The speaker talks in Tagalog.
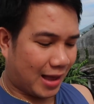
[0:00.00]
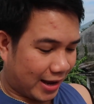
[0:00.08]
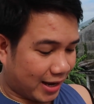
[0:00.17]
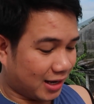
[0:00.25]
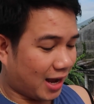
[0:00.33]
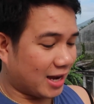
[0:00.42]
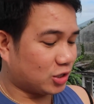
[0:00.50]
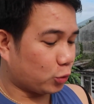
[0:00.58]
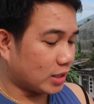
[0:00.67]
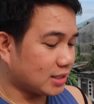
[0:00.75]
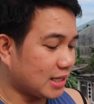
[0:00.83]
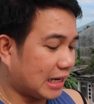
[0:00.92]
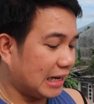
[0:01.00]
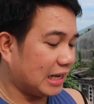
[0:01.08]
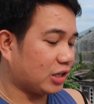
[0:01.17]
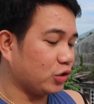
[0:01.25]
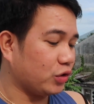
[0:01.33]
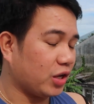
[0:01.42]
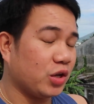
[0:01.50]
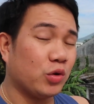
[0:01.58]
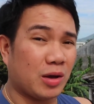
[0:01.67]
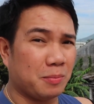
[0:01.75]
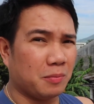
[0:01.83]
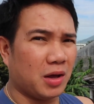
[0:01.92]
Ayan guys, once na-click nyo na
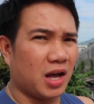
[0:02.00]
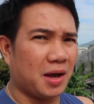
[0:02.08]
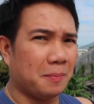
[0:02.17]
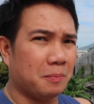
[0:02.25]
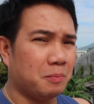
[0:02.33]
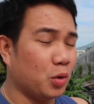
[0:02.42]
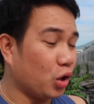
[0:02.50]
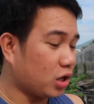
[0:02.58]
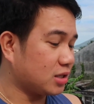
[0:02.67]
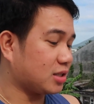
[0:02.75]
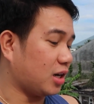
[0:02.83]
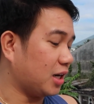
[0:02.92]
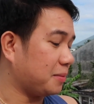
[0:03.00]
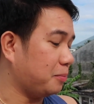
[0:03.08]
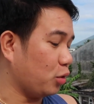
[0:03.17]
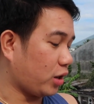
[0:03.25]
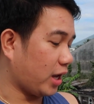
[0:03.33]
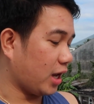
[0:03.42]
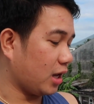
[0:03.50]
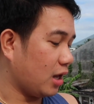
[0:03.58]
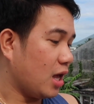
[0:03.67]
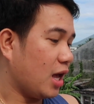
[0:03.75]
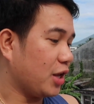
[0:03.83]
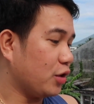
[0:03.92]
yung um, book, start booking,
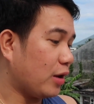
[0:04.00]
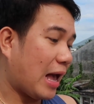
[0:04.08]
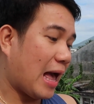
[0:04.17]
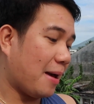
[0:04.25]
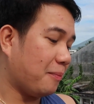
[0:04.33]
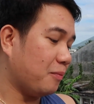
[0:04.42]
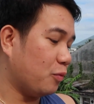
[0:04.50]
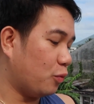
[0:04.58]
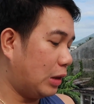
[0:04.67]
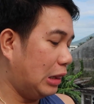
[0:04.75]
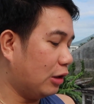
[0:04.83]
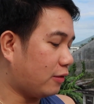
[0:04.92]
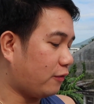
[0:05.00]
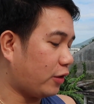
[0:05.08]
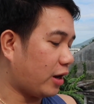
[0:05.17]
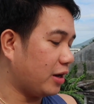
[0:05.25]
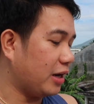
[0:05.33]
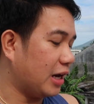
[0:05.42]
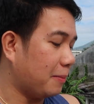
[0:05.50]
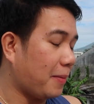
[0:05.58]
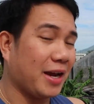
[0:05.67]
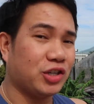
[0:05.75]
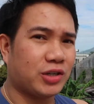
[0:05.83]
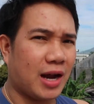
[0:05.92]
yung app will look for a
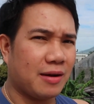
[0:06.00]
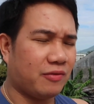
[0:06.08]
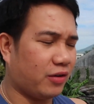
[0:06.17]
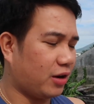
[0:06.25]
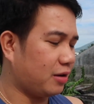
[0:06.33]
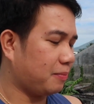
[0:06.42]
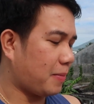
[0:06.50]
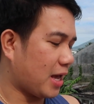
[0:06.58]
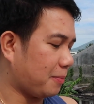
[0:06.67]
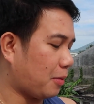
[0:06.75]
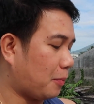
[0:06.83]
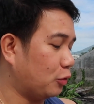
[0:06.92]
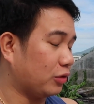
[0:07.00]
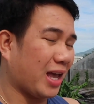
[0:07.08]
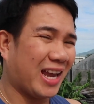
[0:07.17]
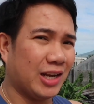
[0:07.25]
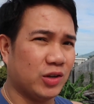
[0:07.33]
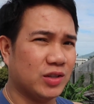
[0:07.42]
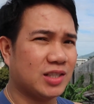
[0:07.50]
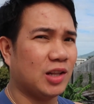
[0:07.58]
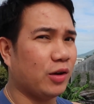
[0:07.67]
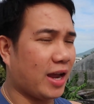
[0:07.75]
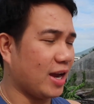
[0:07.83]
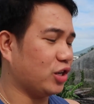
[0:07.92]
nearby driver para papuntahin dun sa
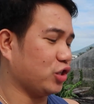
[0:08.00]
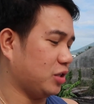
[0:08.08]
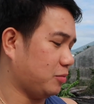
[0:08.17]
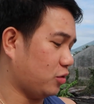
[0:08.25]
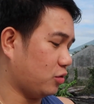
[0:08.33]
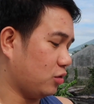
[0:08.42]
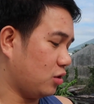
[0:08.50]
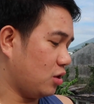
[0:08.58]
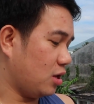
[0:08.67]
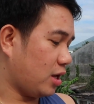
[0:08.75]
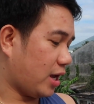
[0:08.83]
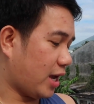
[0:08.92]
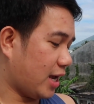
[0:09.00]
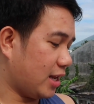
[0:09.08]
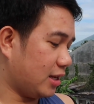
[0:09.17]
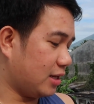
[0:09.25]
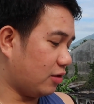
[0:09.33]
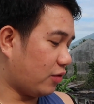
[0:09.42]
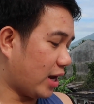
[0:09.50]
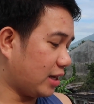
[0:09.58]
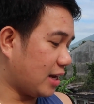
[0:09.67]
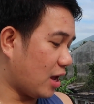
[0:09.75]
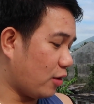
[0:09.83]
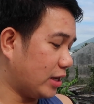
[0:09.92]
location mo. And
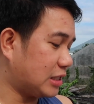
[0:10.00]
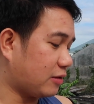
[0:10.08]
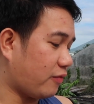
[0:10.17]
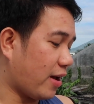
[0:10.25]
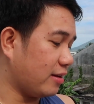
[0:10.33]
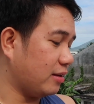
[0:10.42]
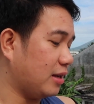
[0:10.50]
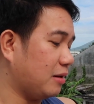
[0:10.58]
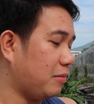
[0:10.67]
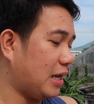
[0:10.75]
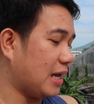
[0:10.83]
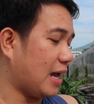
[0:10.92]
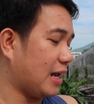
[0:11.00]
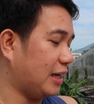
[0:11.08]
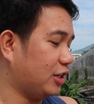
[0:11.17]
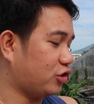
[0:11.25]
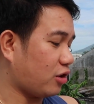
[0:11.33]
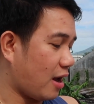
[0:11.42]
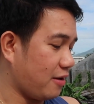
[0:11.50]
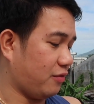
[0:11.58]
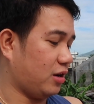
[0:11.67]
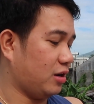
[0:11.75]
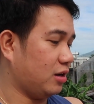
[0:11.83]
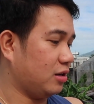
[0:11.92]
right now, it's finding me a
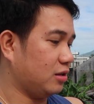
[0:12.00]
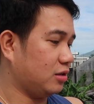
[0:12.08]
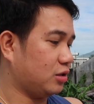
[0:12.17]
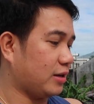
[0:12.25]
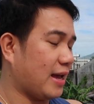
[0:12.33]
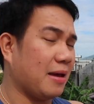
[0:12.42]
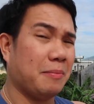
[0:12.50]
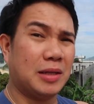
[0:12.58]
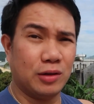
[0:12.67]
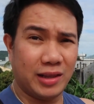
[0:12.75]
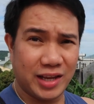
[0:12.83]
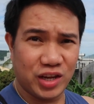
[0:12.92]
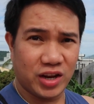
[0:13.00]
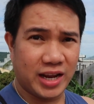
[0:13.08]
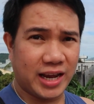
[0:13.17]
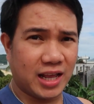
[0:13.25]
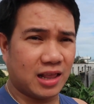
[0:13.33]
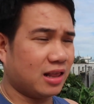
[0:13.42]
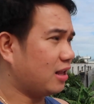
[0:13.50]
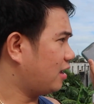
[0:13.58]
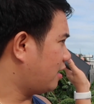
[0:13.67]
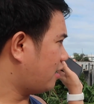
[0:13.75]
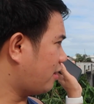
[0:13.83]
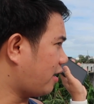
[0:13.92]
driver to get me to Linion Hill.
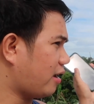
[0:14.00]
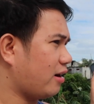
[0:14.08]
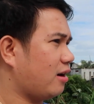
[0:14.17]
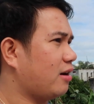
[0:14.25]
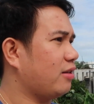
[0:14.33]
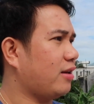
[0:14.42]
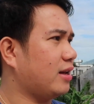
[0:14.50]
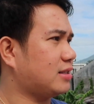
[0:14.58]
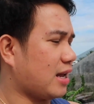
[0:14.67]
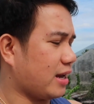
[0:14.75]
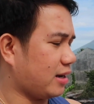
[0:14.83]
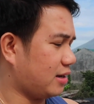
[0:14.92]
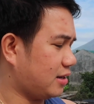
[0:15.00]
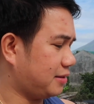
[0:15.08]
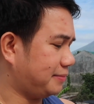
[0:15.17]
Yeah, that side.